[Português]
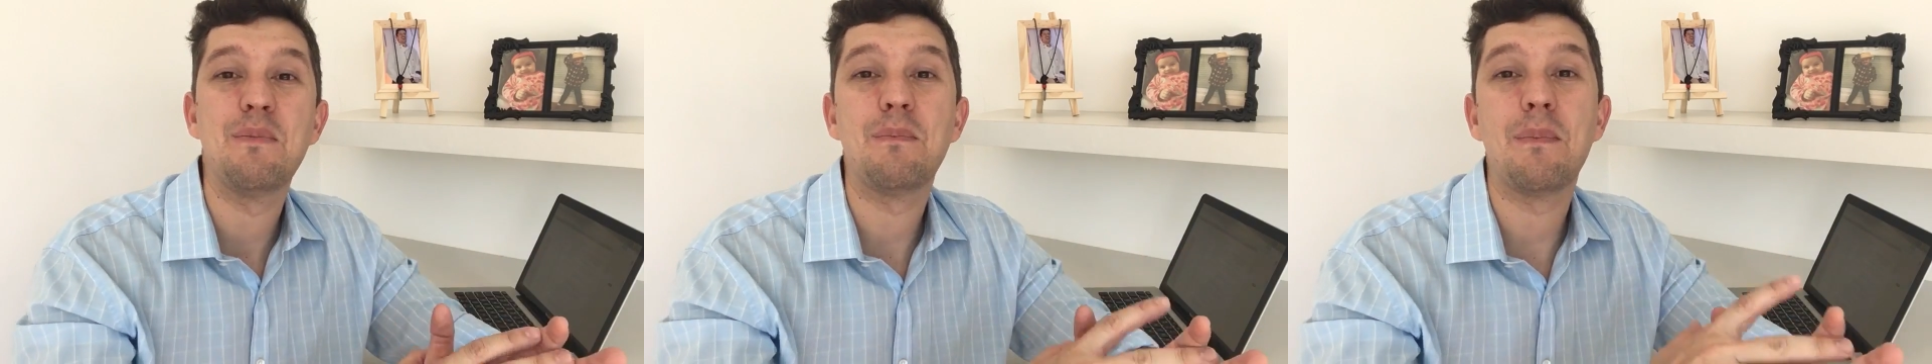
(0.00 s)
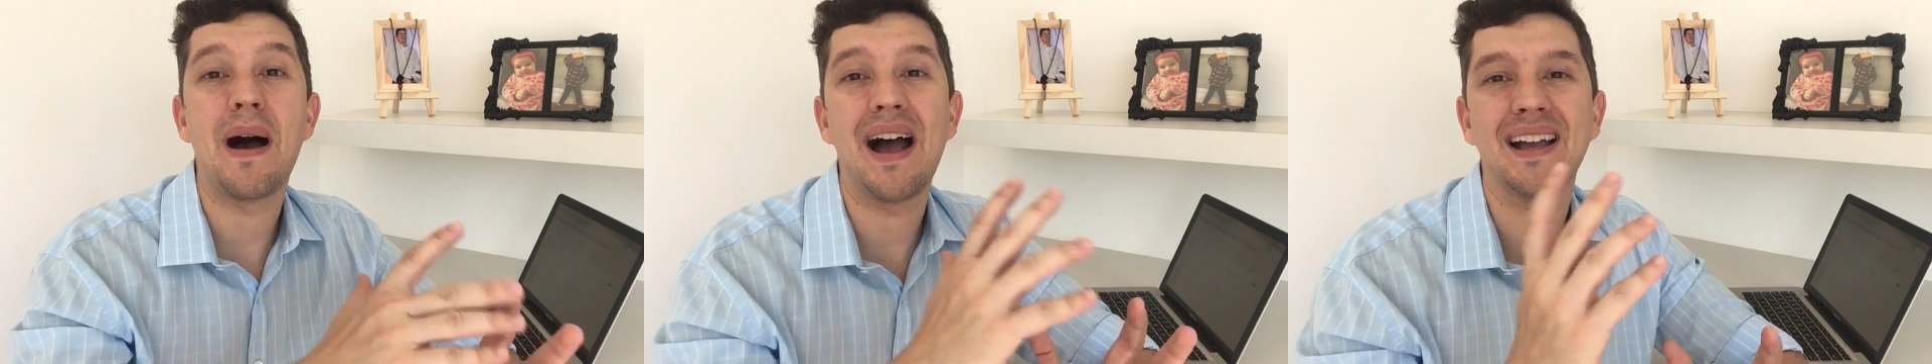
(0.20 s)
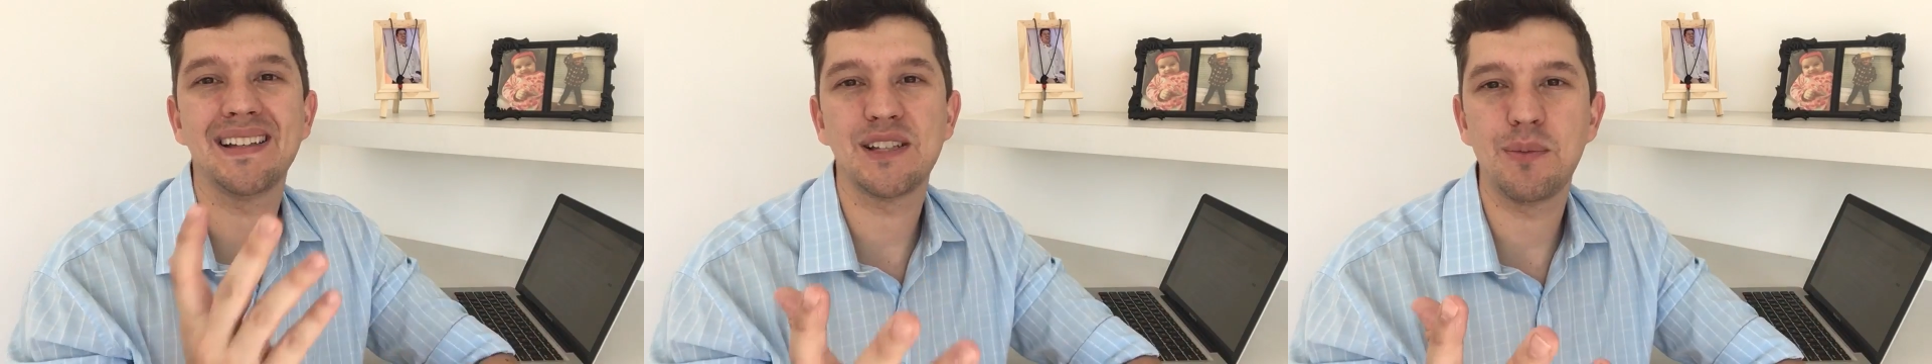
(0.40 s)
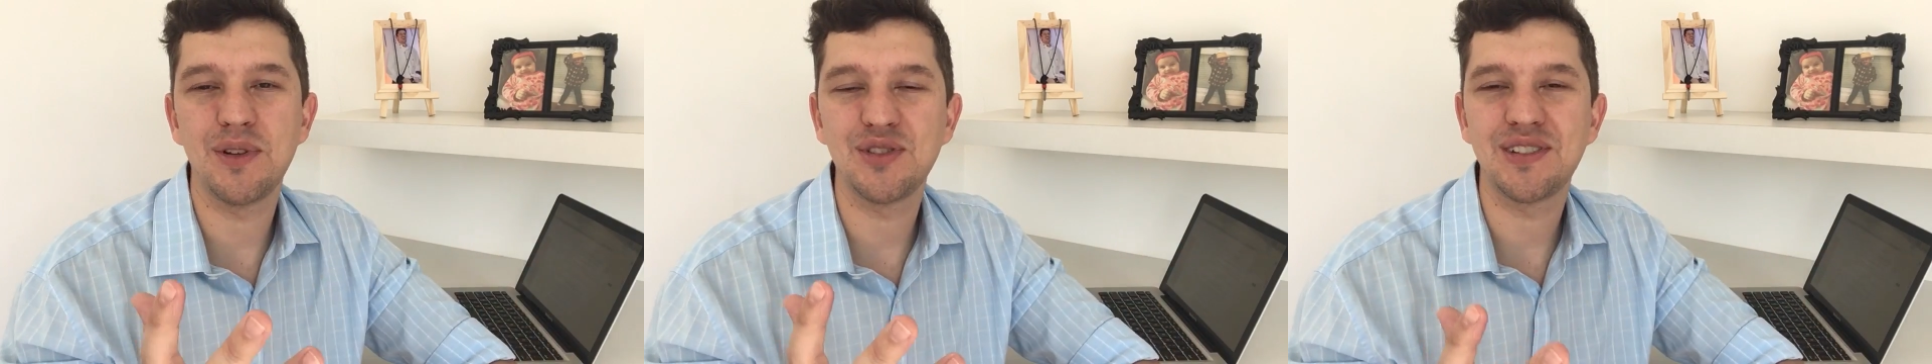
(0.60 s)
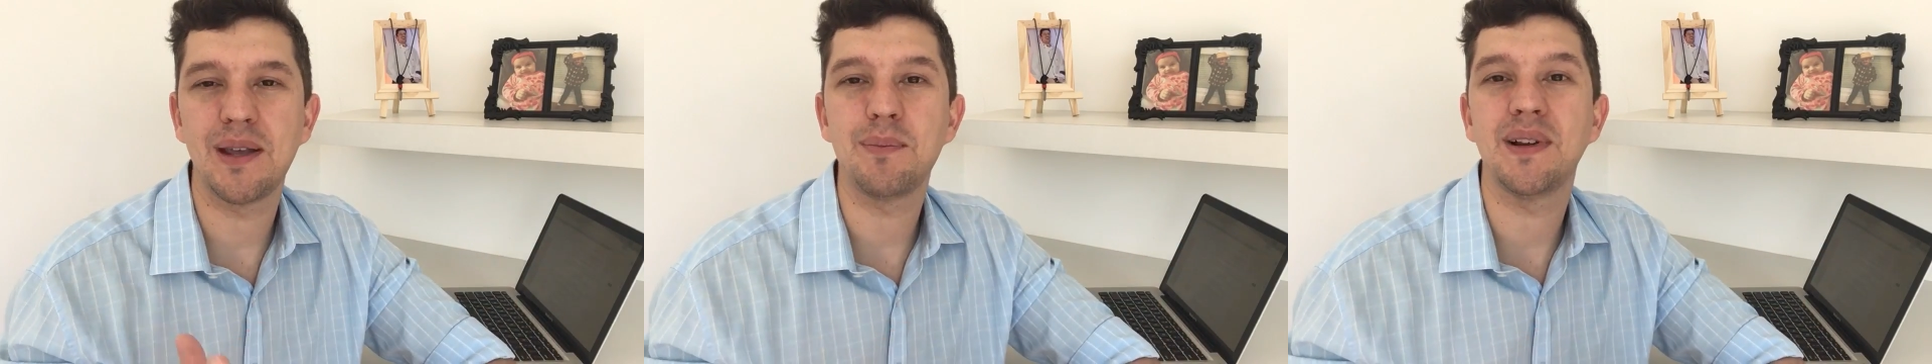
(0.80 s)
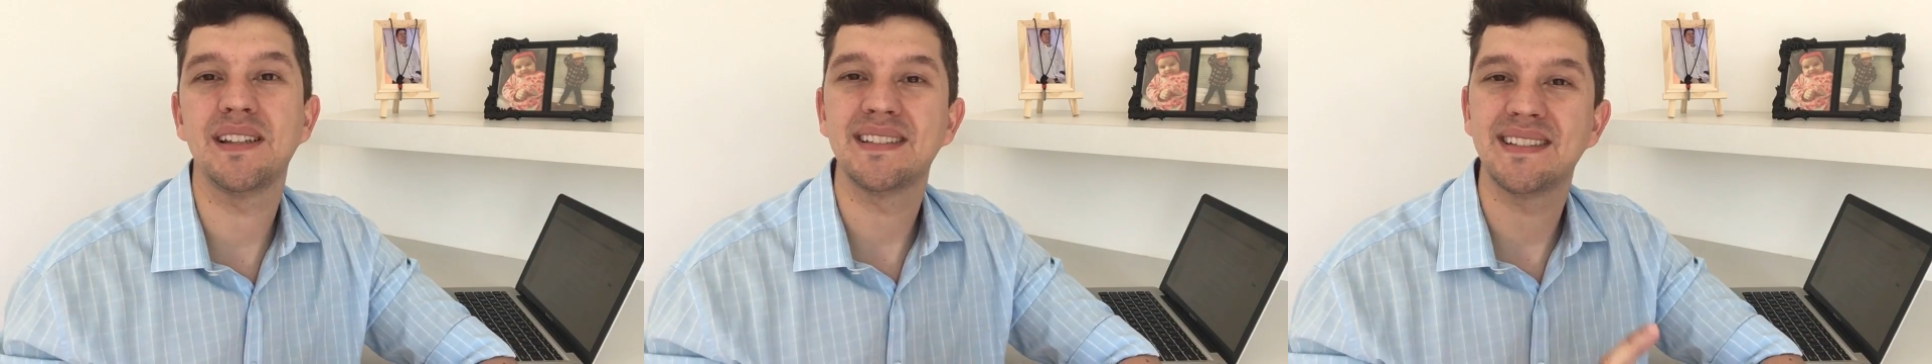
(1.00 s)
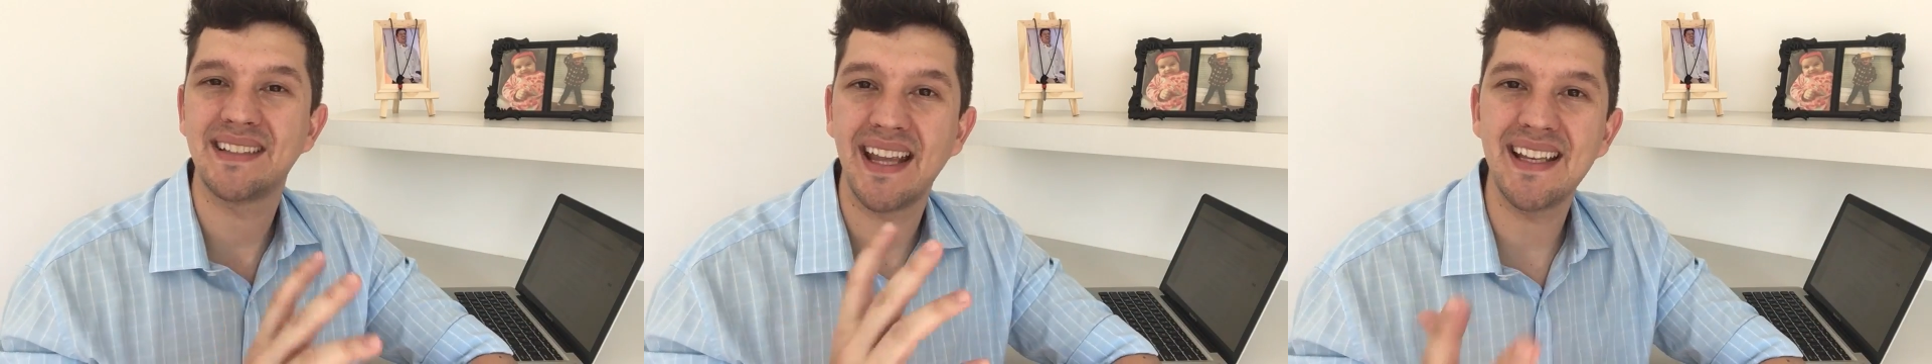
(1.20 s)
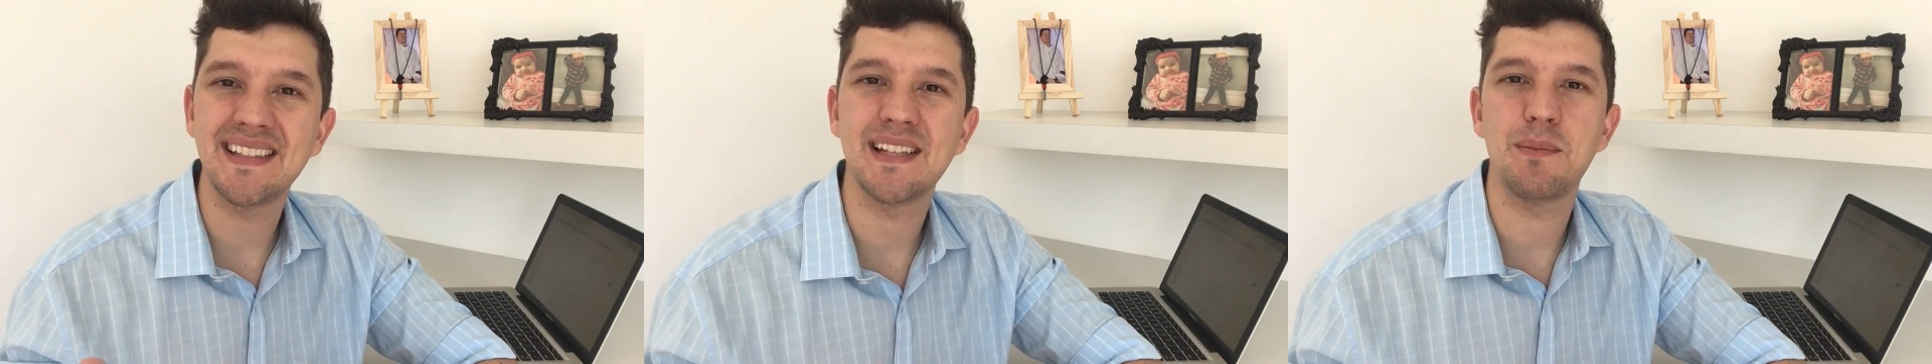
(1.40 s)
mas ao mesmo tempo eles
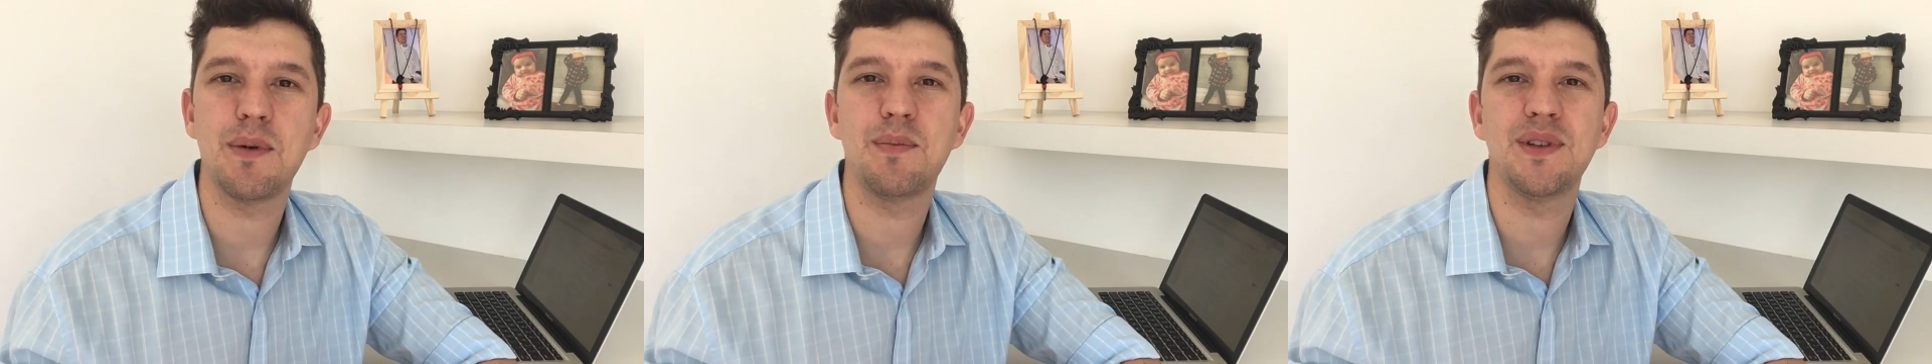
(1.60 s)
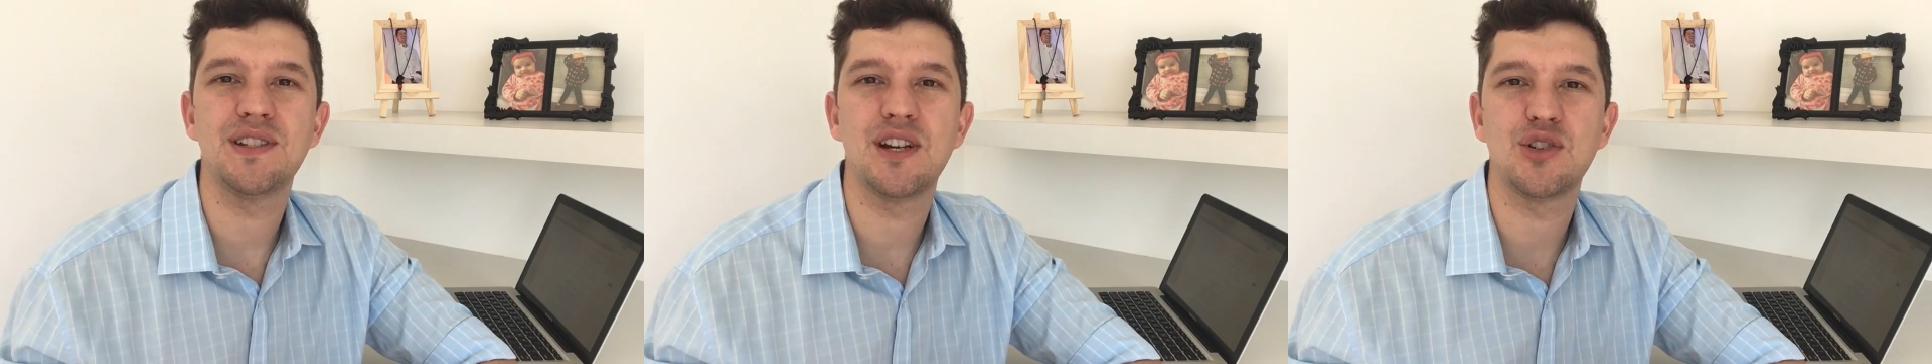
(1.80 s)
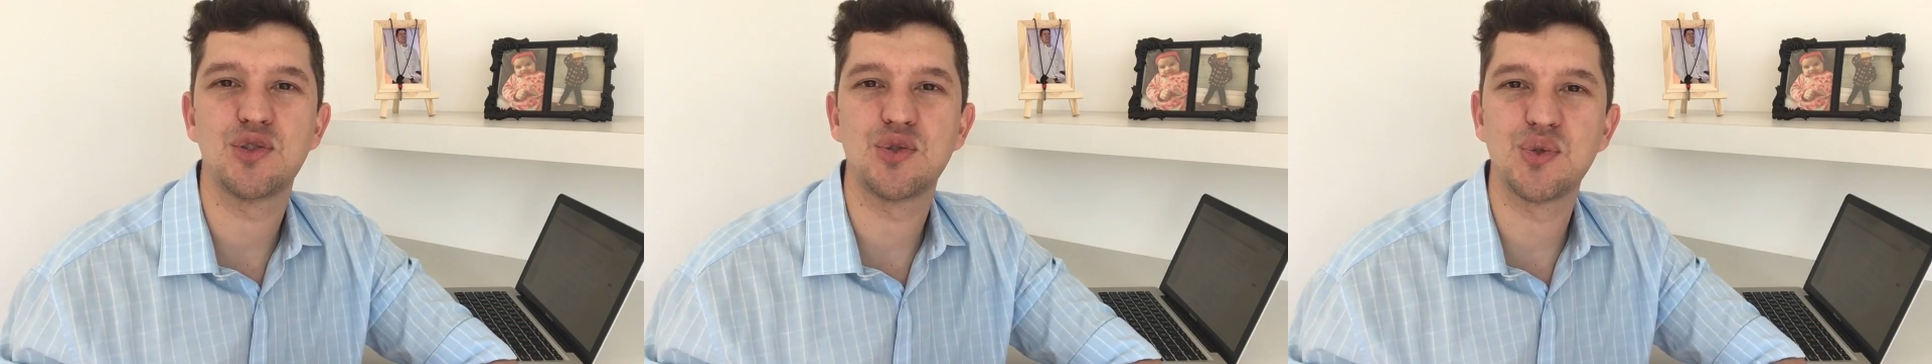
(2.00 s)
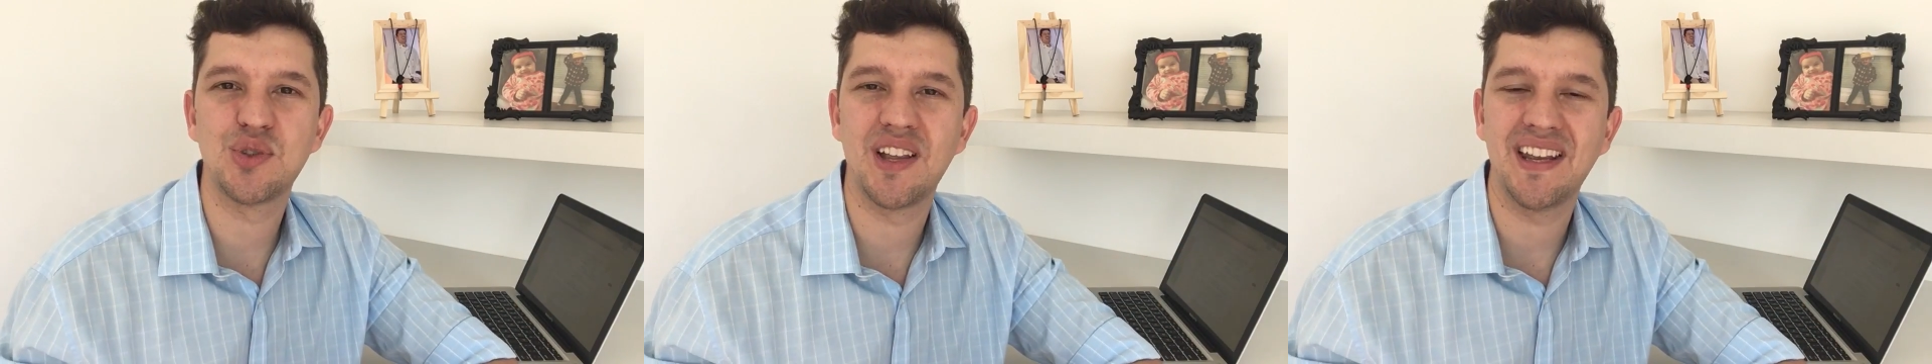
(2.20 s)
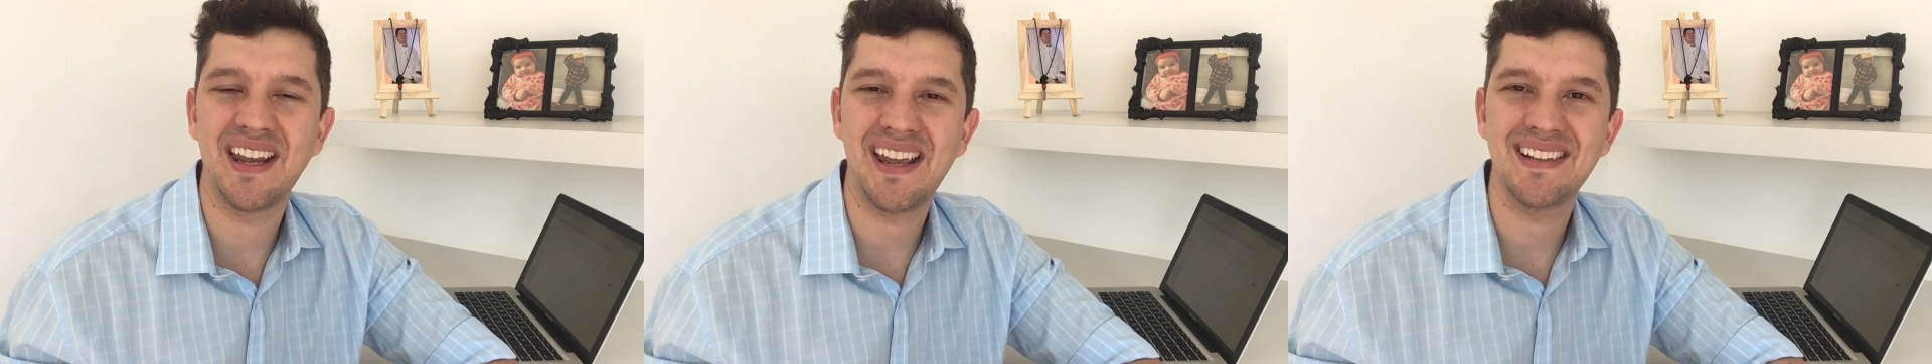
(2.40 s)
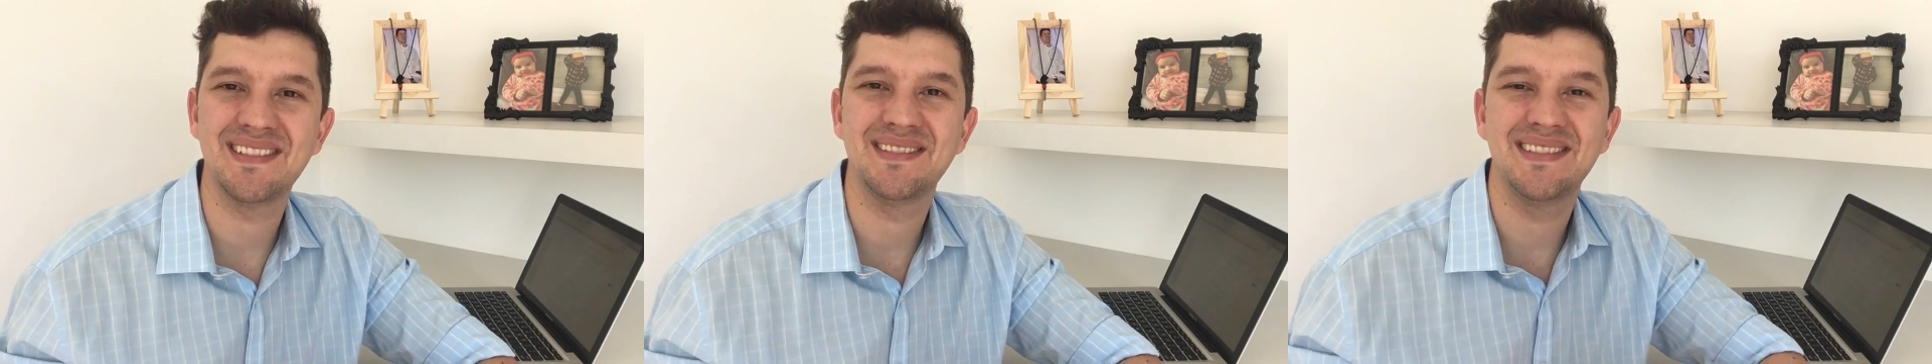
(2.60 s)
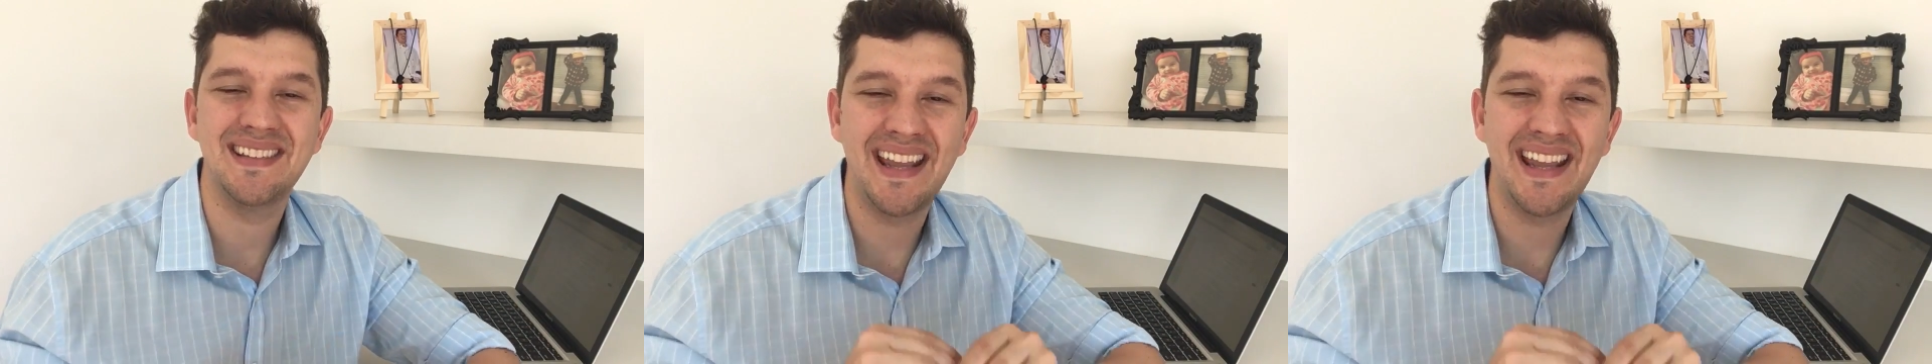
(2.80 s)
têm que saber pedir ajuda, né?